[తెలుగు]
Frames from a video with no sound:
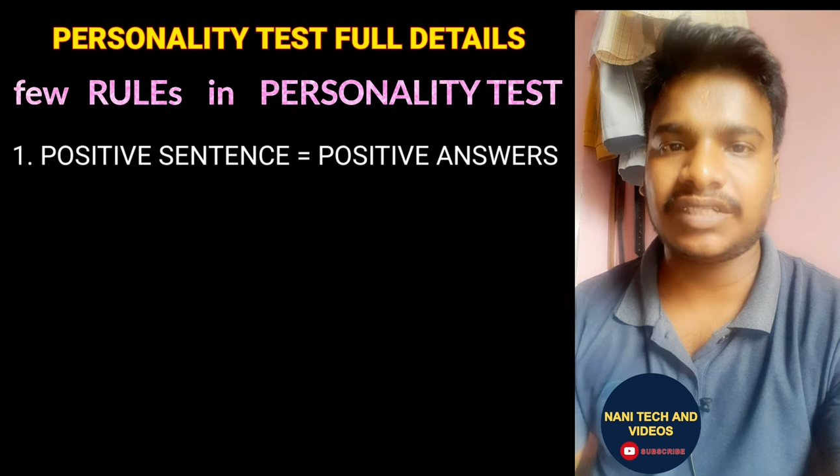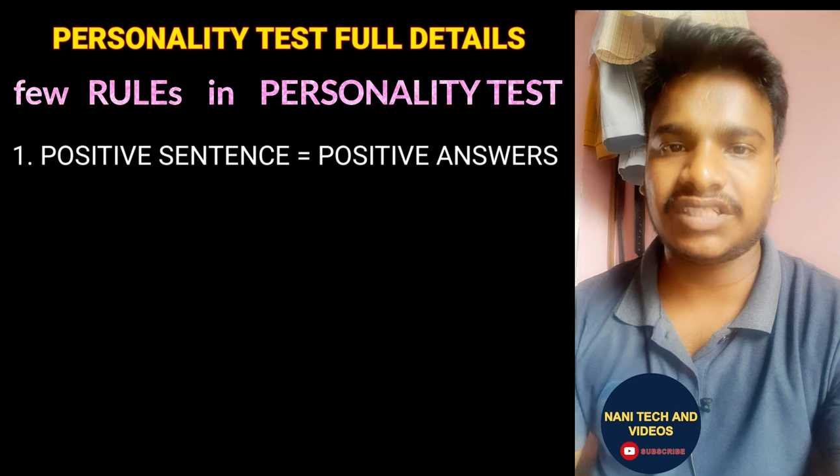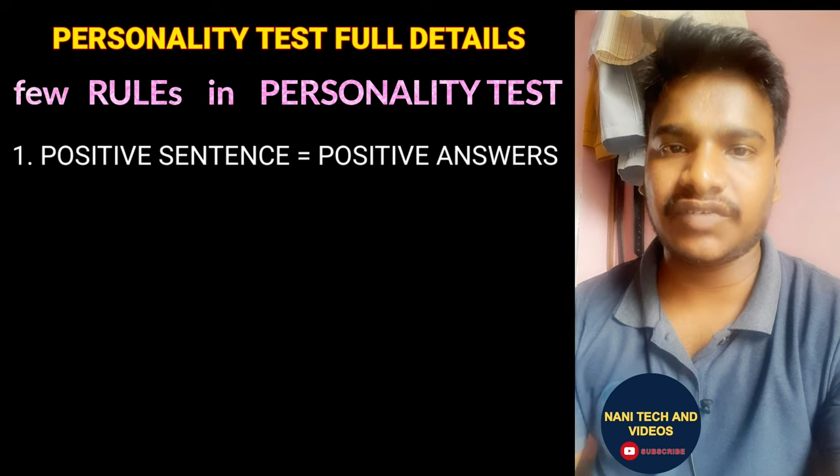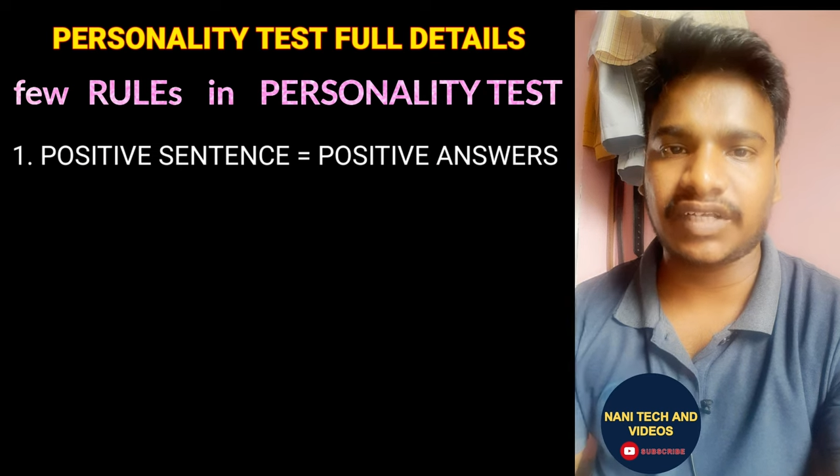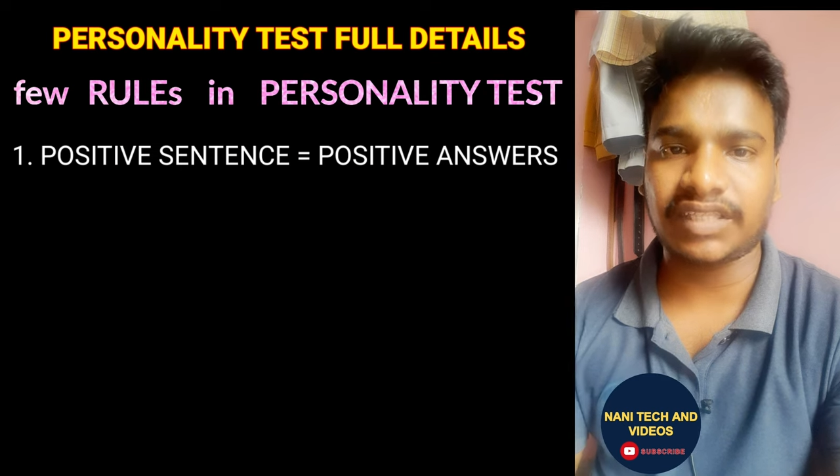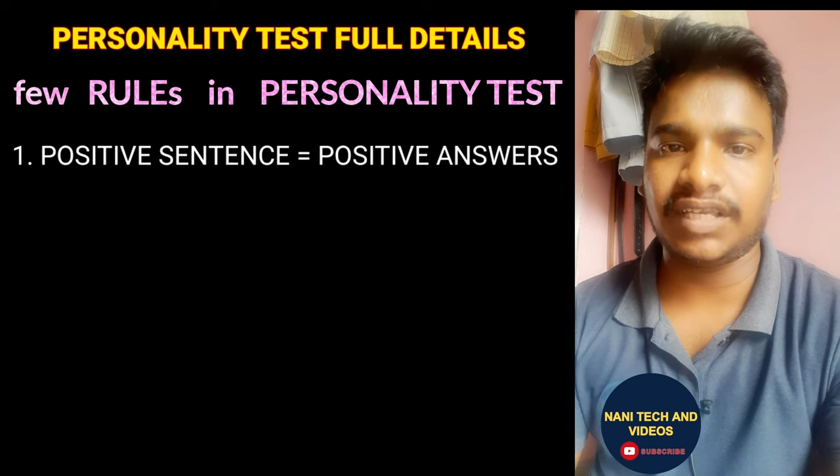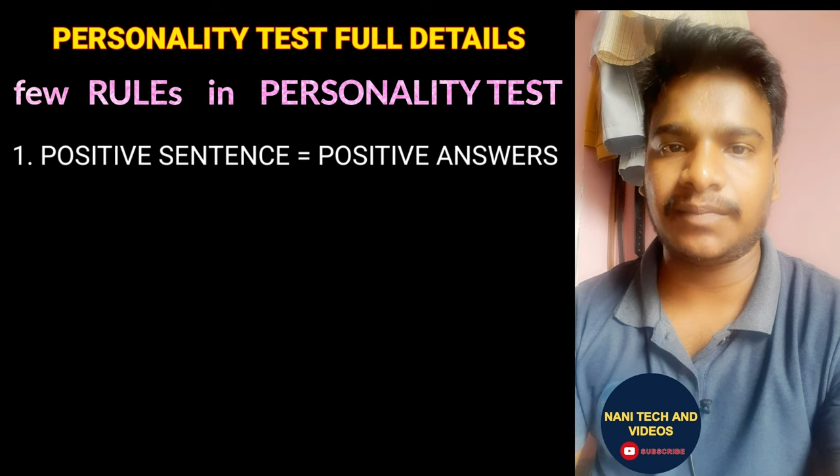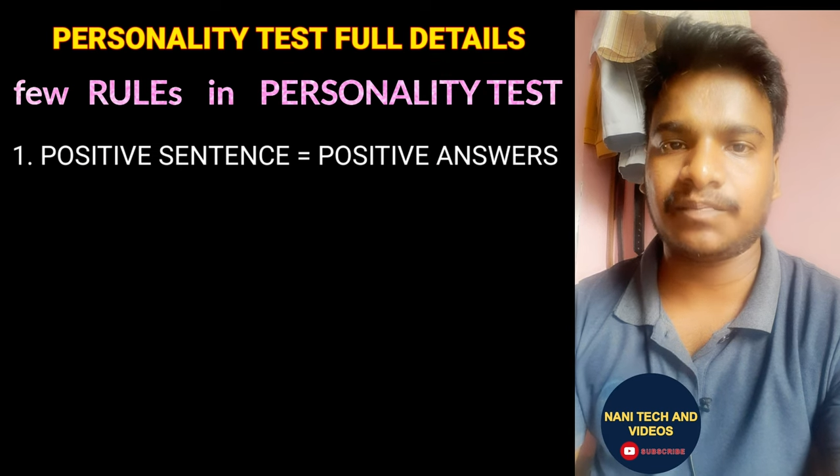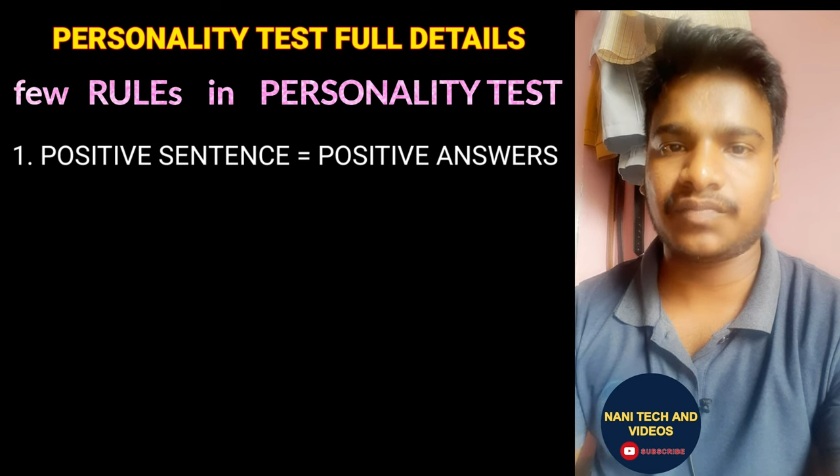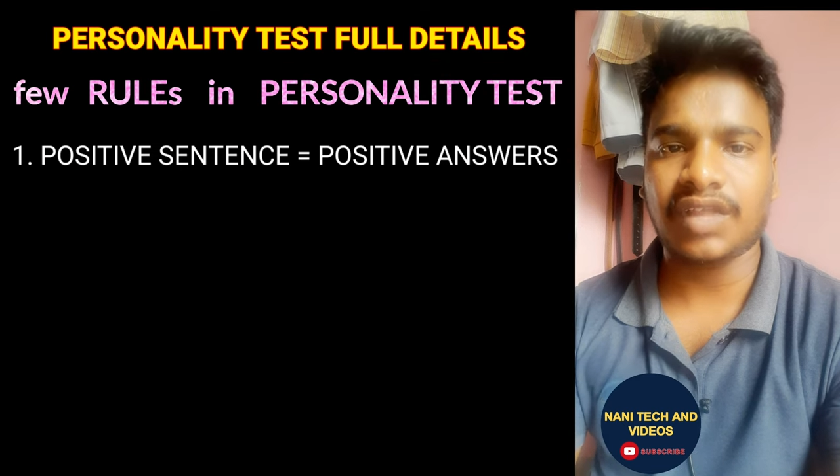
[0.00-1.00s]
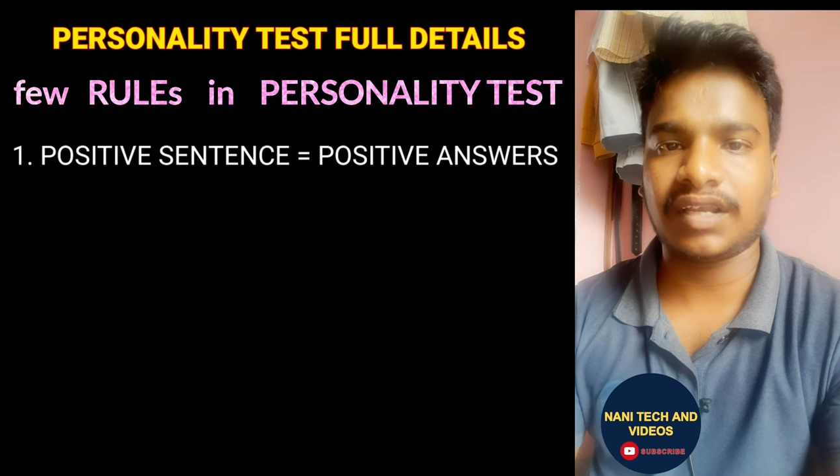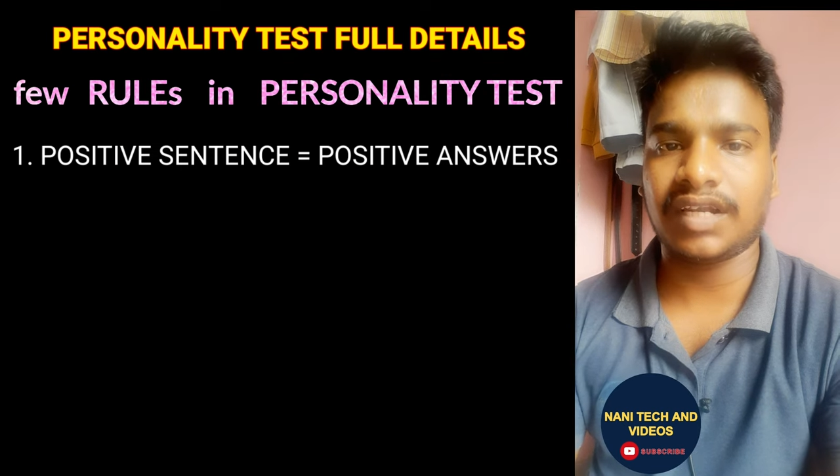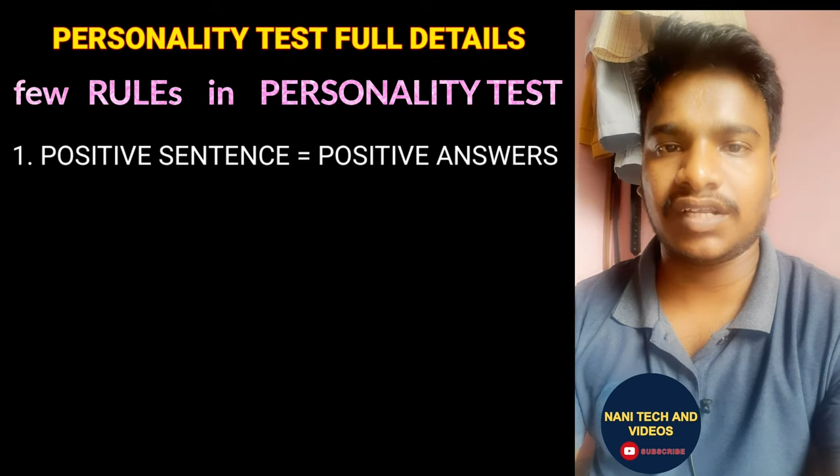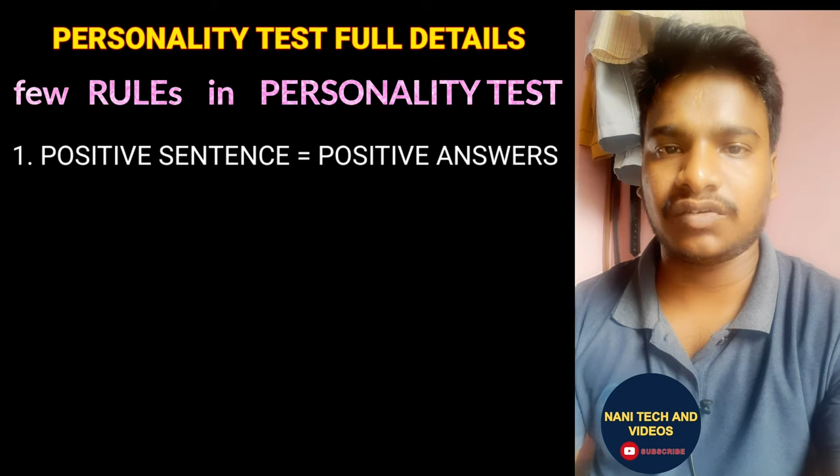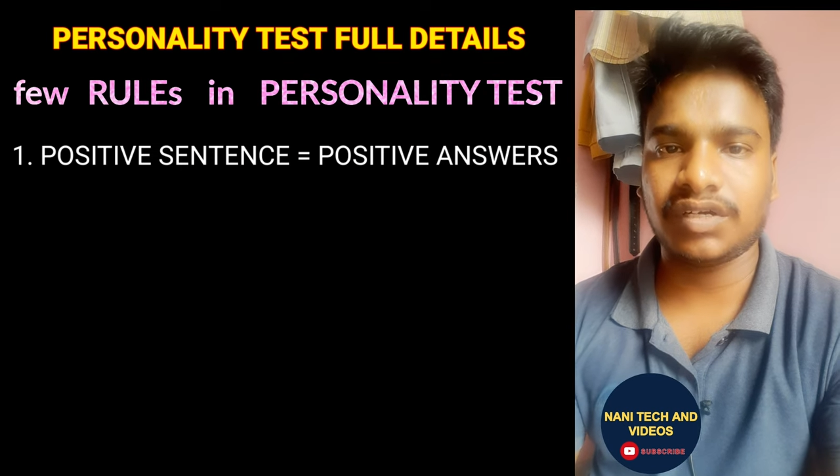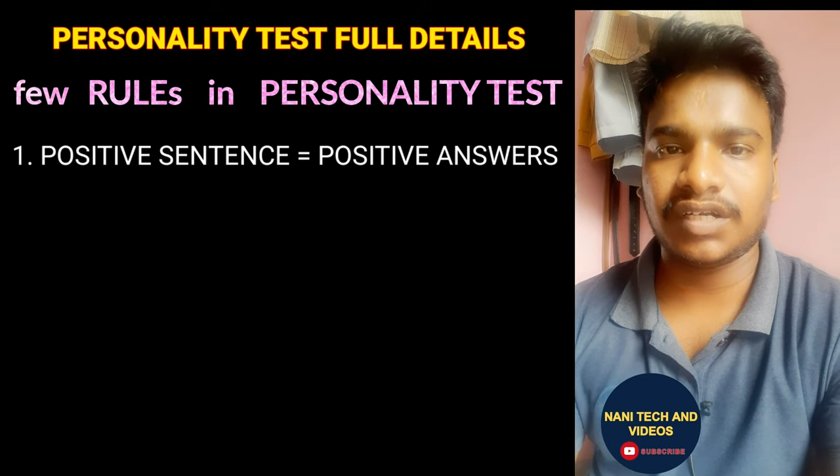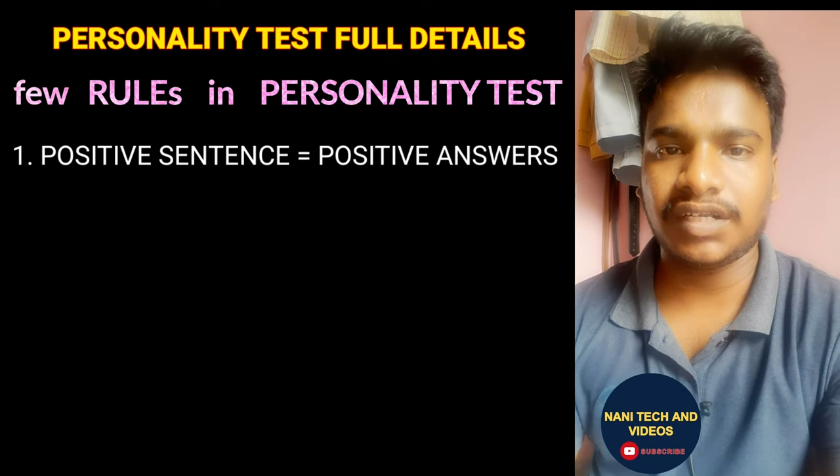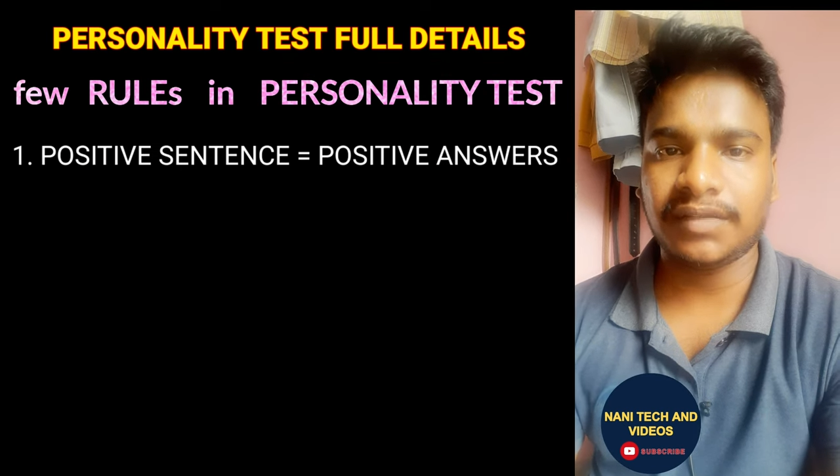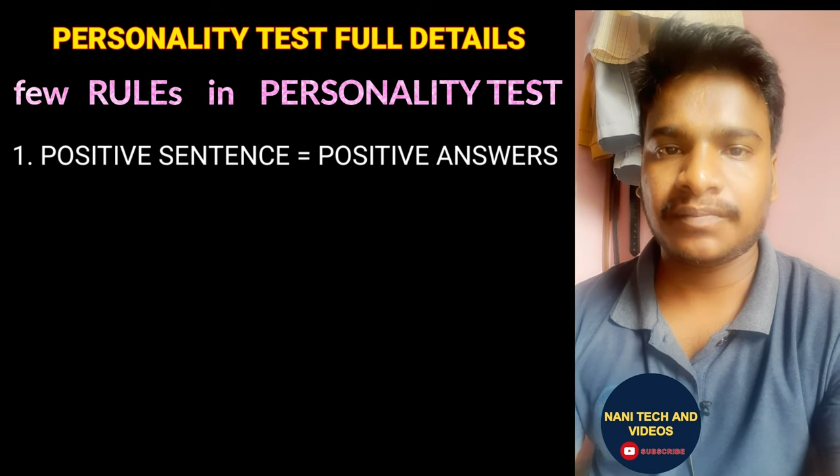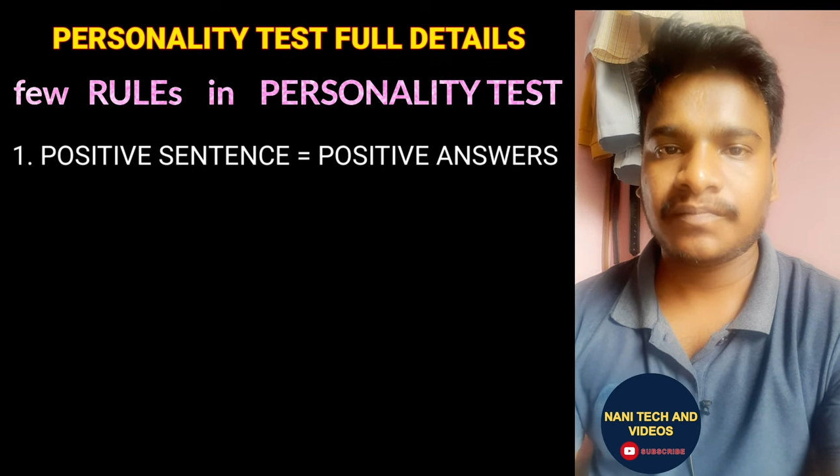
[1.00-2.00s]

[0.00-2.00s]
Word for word: మంచి వ్యక్తి అన్నాడు అనుకోండి